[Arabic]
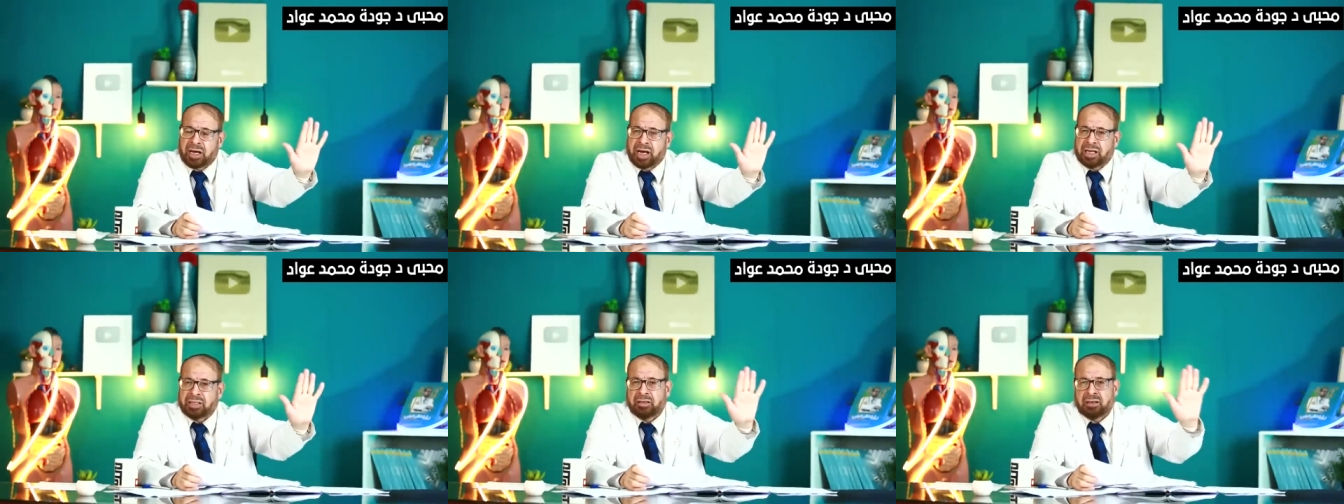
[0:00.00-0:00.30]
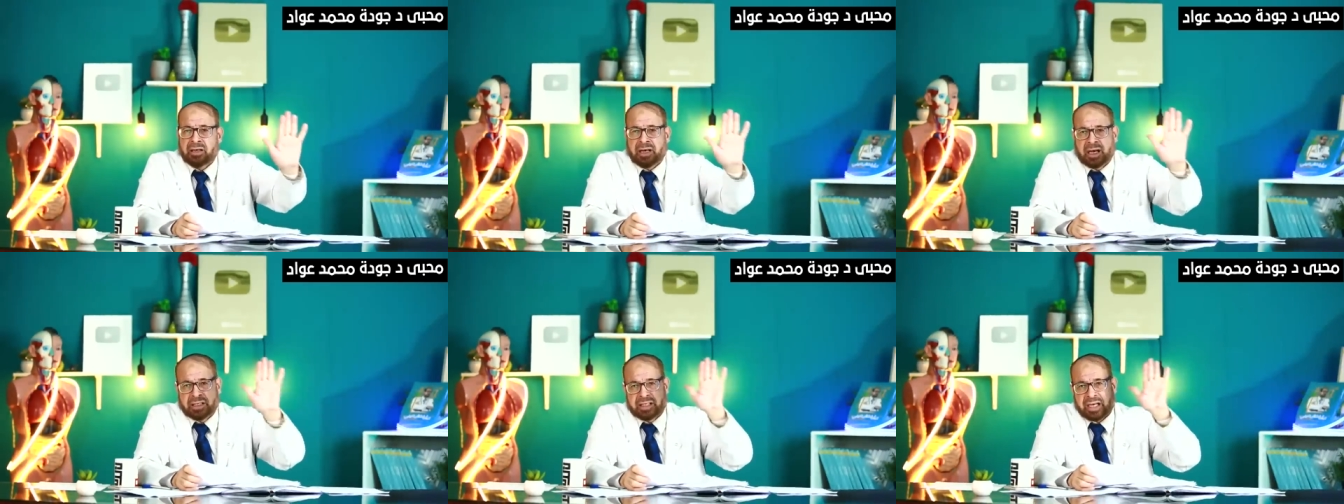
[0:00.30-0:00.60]

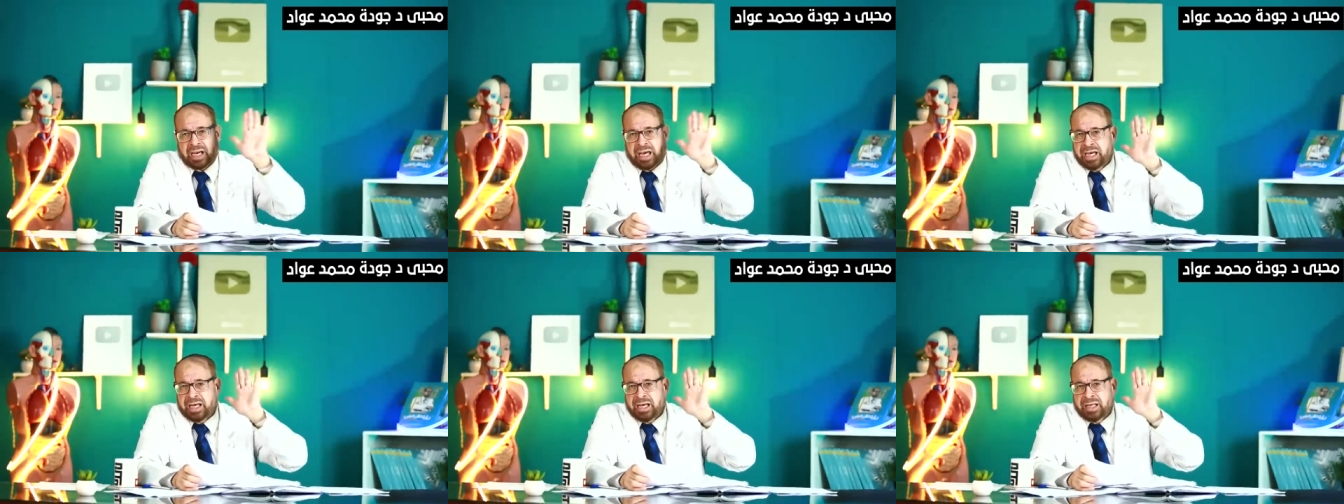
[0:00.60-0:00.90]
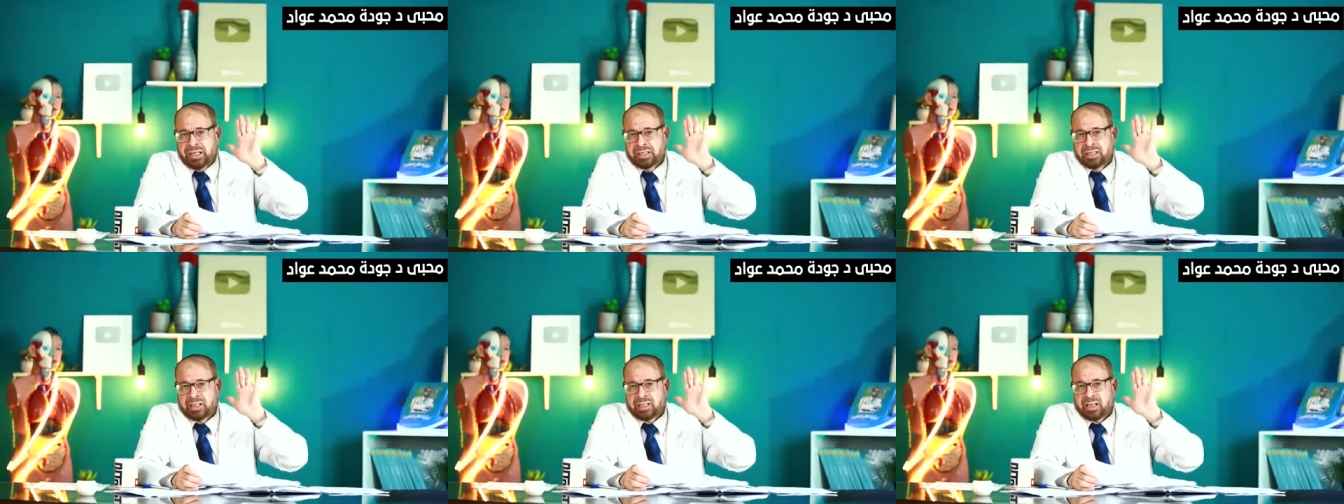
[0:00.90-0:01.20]
ادي ادي
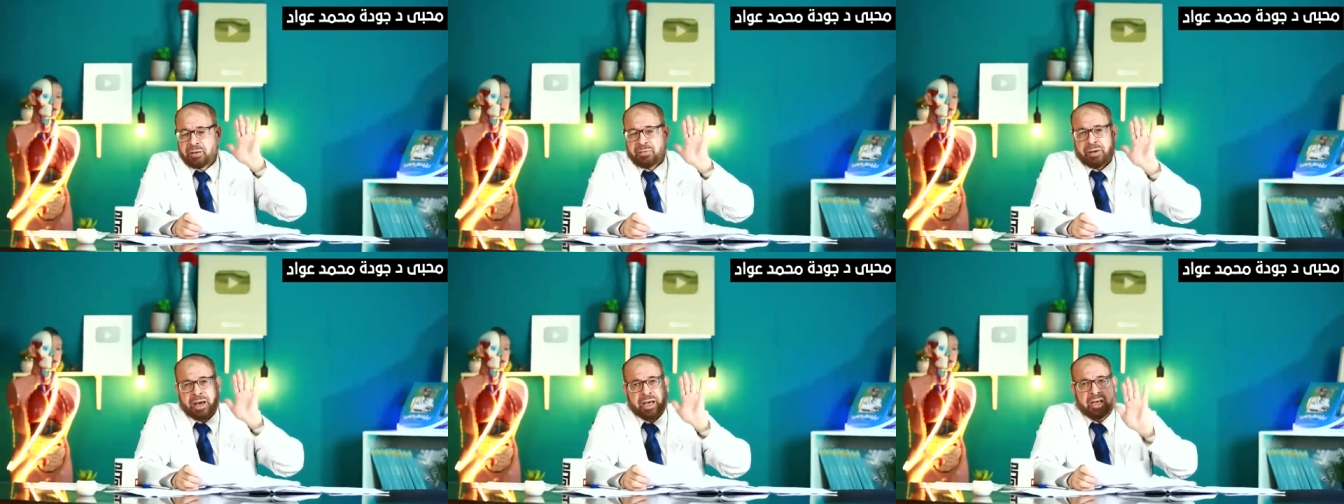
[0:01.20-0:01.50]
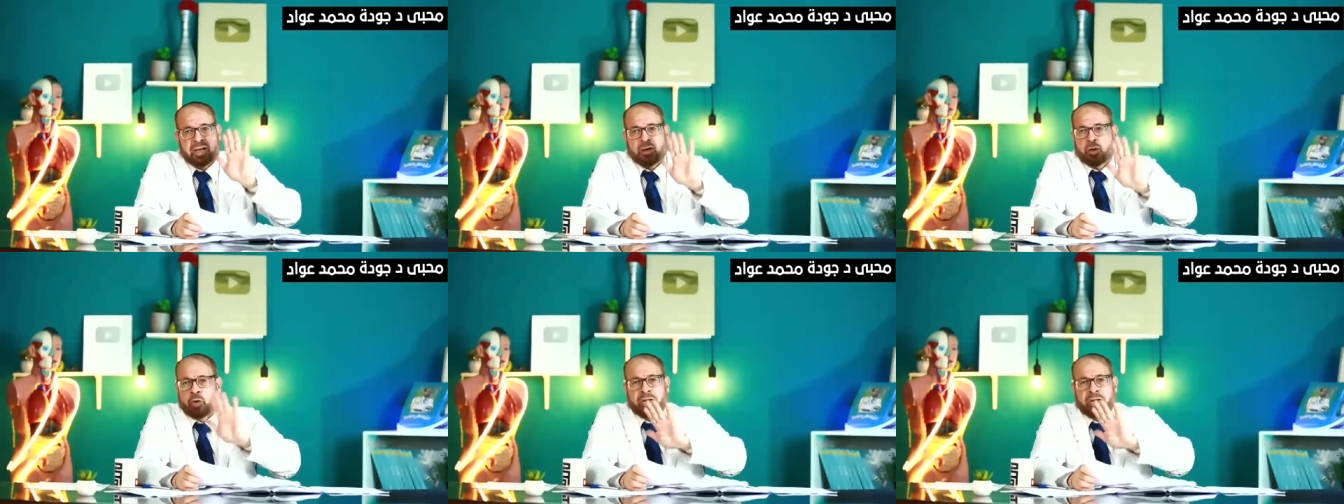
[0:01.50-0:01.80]
حاجه يبقى
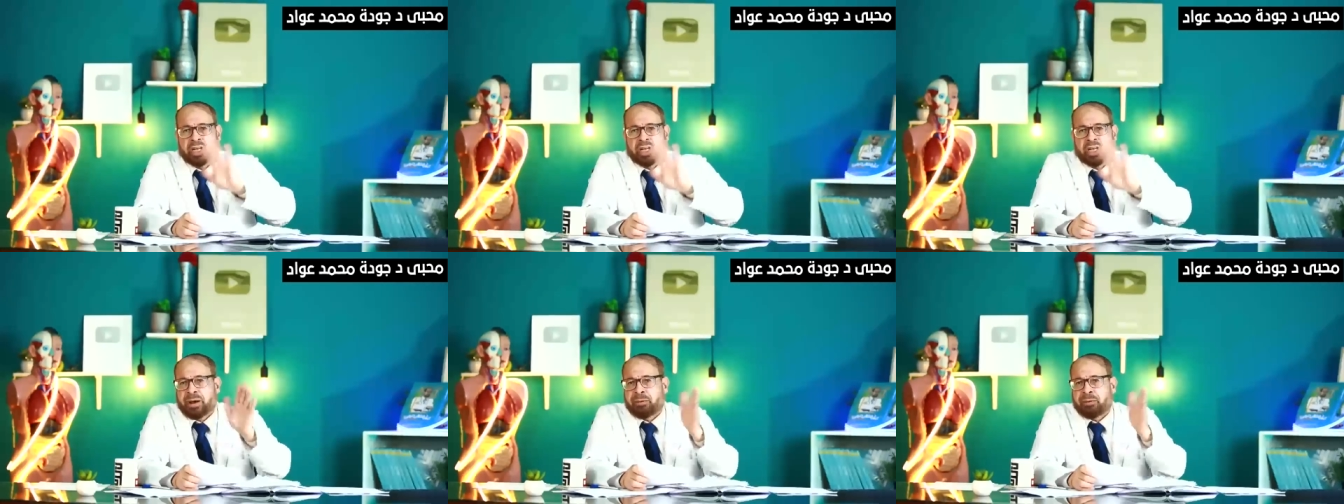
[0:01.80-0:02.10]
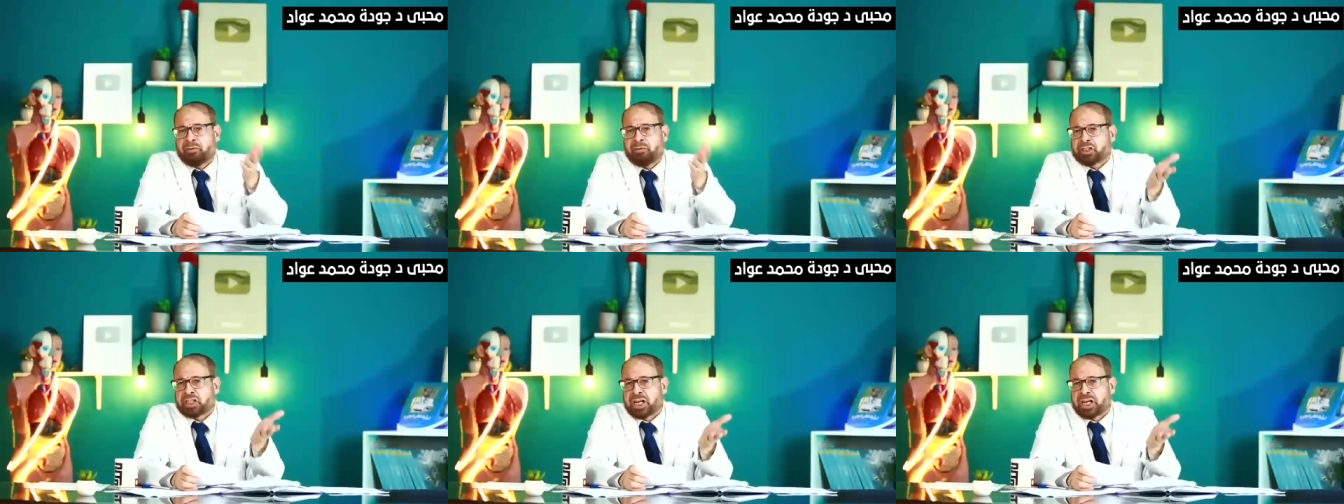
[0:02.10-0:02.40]
يوم ما
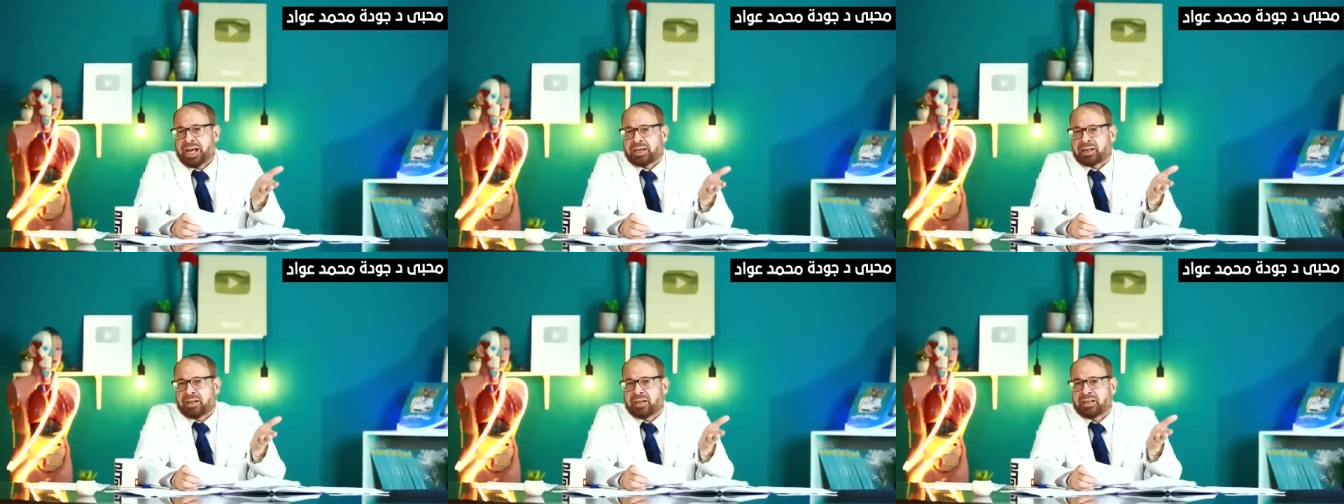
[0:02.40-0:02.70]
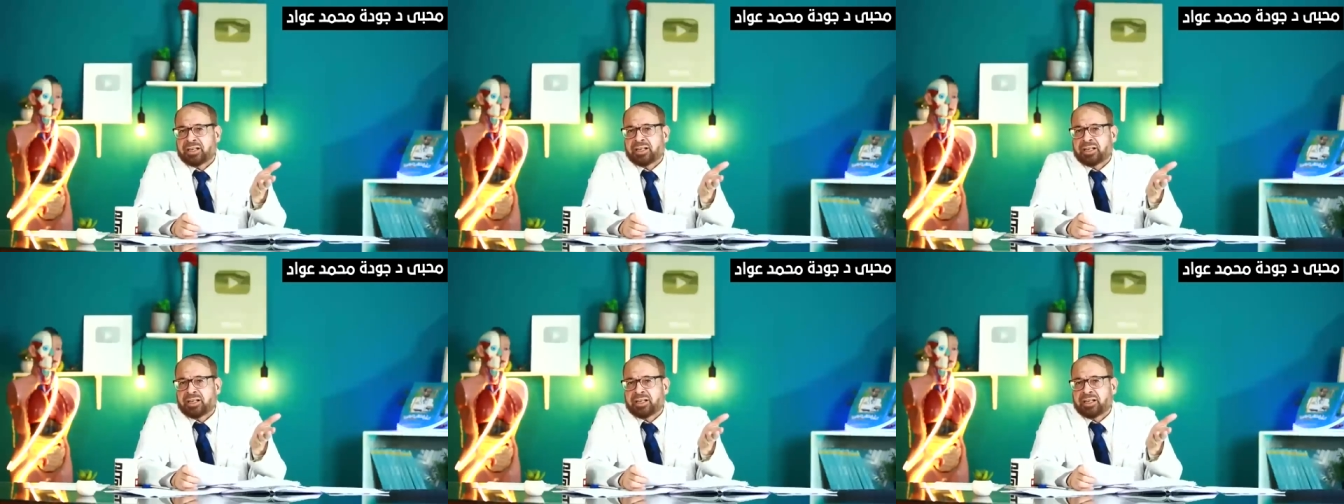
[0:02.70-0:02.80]
مفيش اكل